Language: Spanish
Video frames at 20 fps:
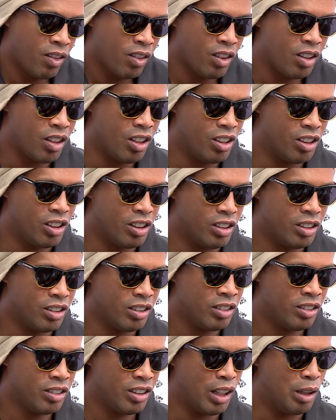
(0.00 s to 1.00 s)
¿no?
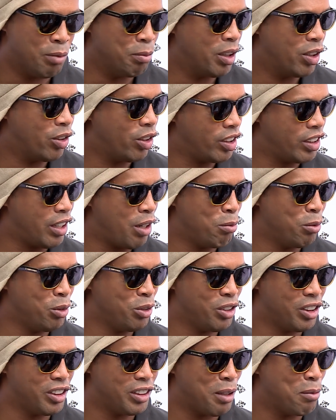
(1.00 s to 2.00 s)
El mejor del
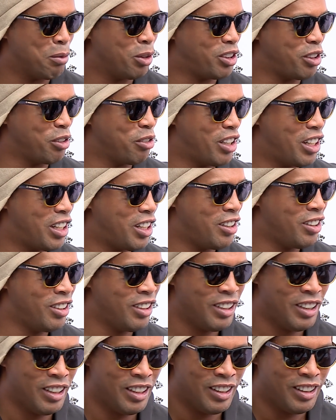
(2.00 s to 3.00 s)
mundo está motivado,
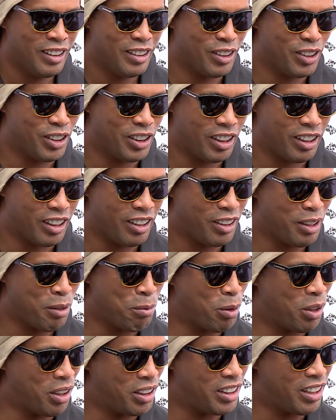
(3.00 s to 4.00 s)
entonces creo que
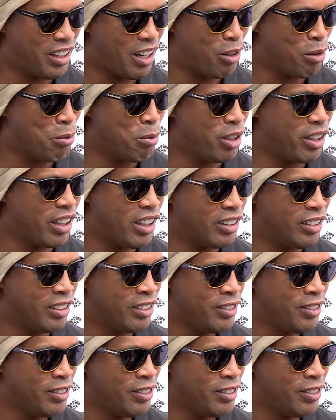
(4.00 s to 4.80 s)
puede hacer algo muy grande